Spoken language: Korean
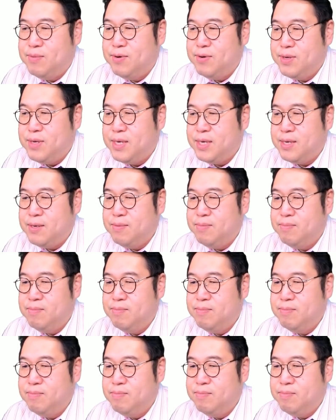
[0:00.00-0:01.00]
뭐
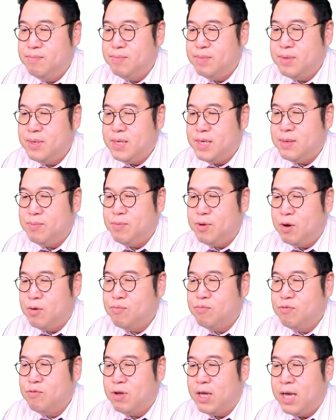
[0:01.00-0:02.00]
지금 지금
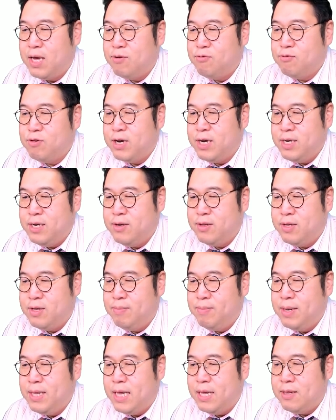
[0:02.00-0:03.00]
경북의
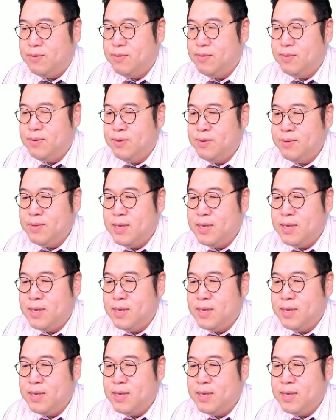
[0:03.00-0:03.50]
국회의원들만 해도